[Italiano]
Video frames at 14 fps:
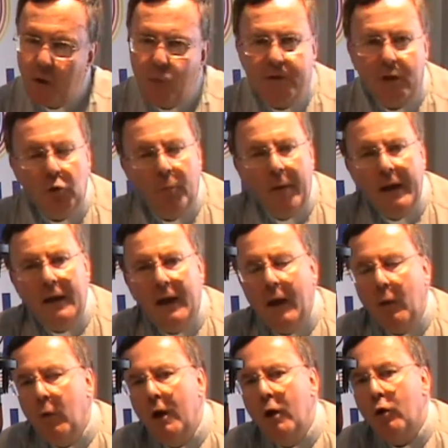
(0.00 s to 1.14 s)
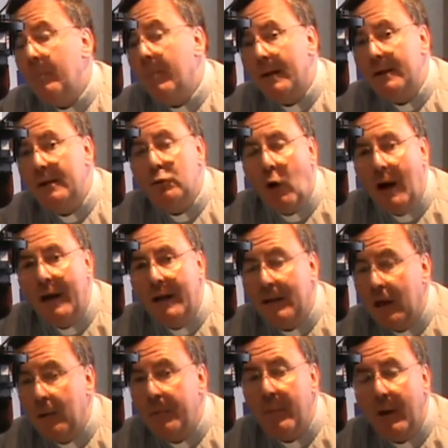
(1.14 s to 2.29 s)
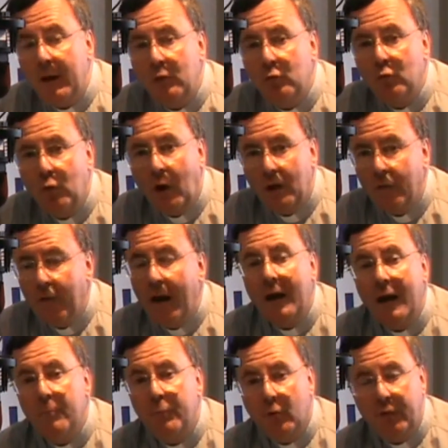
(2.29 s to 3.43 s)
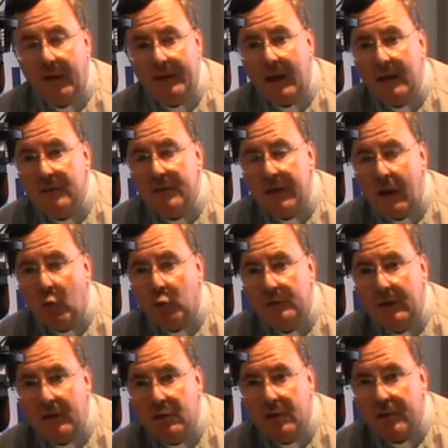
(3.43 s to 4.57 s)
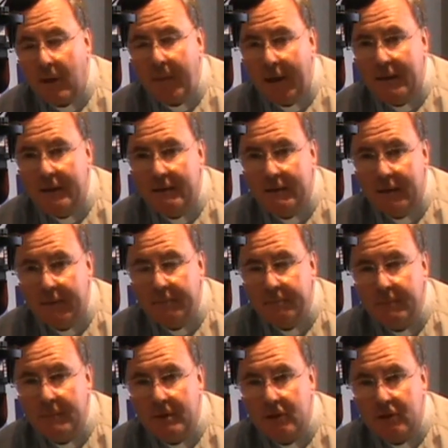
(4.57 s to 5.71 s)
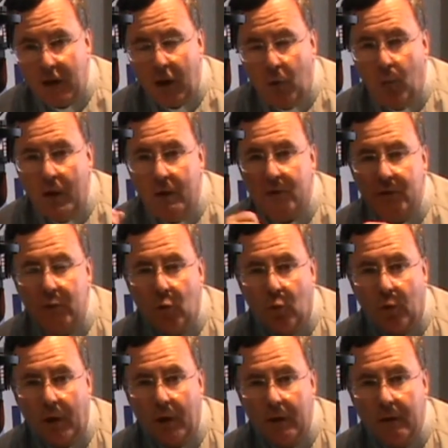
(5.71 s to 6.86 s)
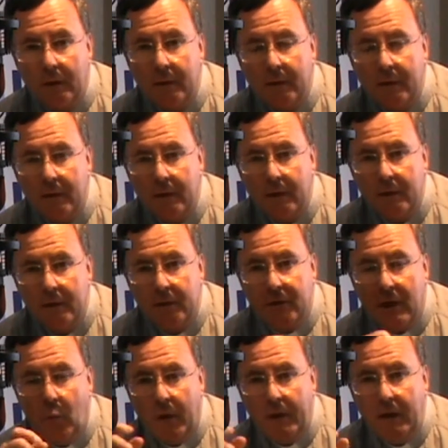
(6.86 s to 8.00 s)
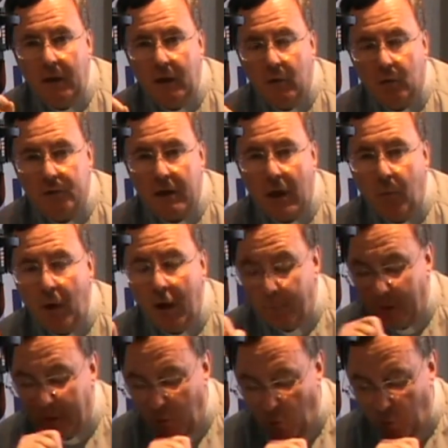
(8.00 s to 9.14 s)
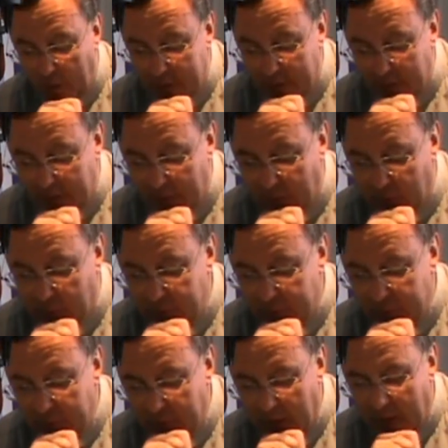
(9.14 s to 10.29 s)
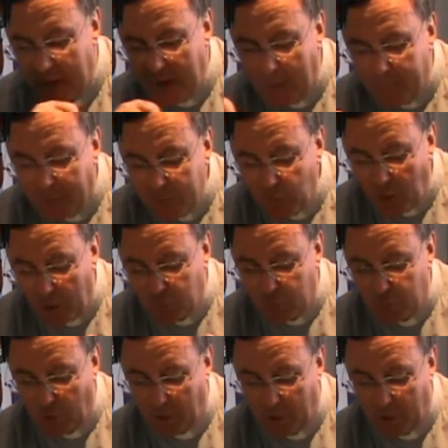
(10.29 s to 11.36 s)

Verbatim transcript: in questa domenica è quello ribadito anche dalla prima lettura, dove anche il profeta Eliseo decisamente segue il Signore, segue Dio, segue la parola di Dio e abbandona tutto il